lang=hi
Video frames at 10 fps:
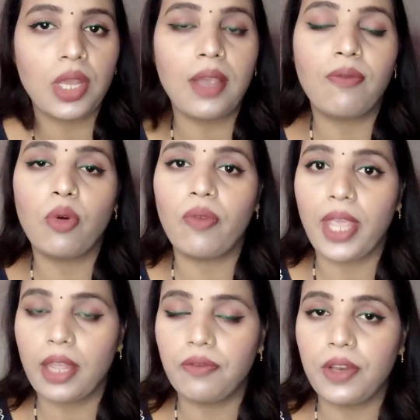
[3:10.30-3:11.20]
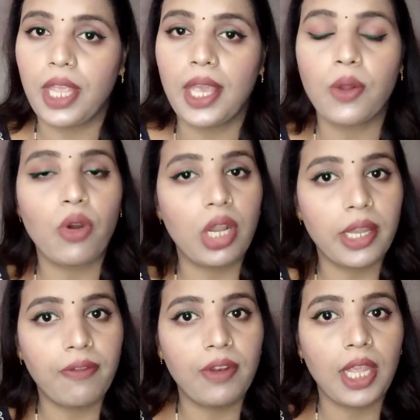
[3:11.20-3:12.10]
है वो वेगन फ्री है
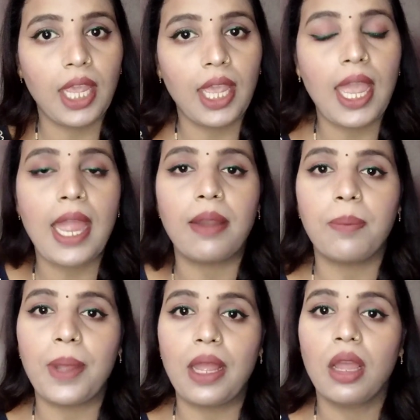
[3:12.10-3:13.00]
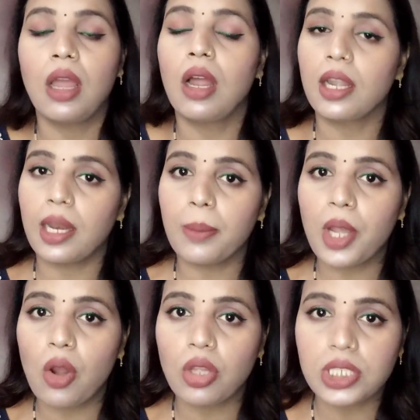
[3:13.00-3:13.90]
क्रोल्टी फ्री है एंड
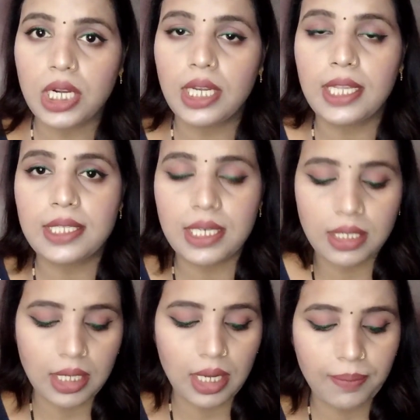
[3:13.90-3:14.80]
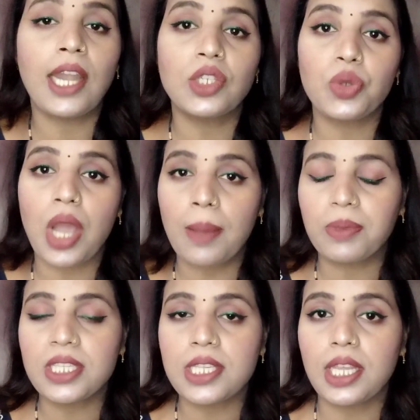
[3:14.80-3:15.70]
डर्मिकोलॉजिकल टेस्टेड है एंड जो
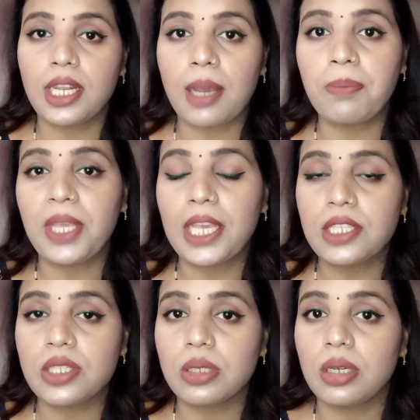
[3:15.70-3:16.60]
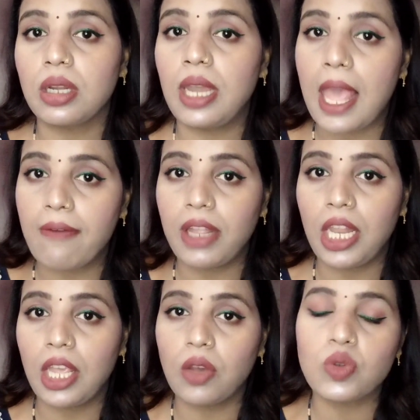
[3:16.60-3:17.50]
आपकी स्किन का पी लेवल
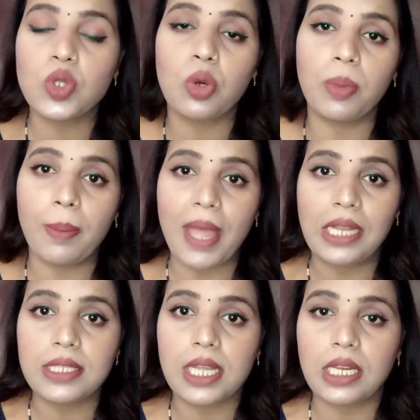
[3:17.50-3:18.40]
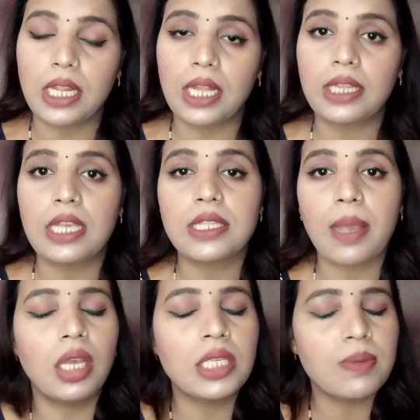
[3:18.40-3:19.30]
है उसको भी बैलेंस करके रखता है
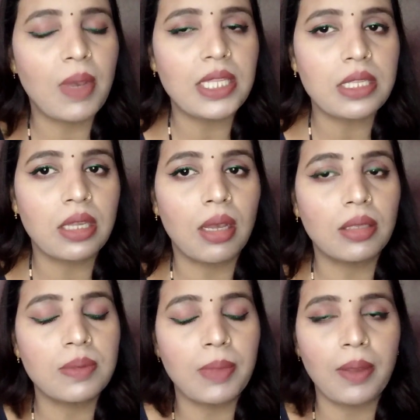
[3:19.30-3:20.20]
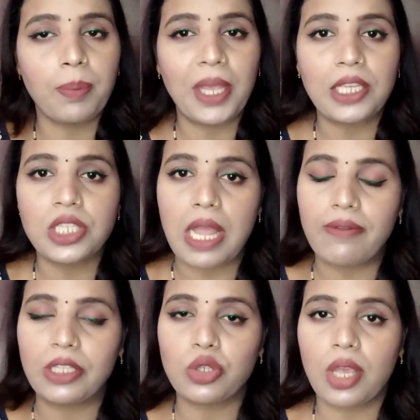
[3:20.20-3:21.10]
इसका इस मास्क में पी
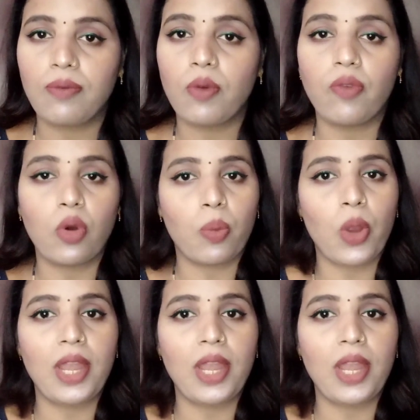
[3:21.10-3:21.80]
लेवल जो है वो फोर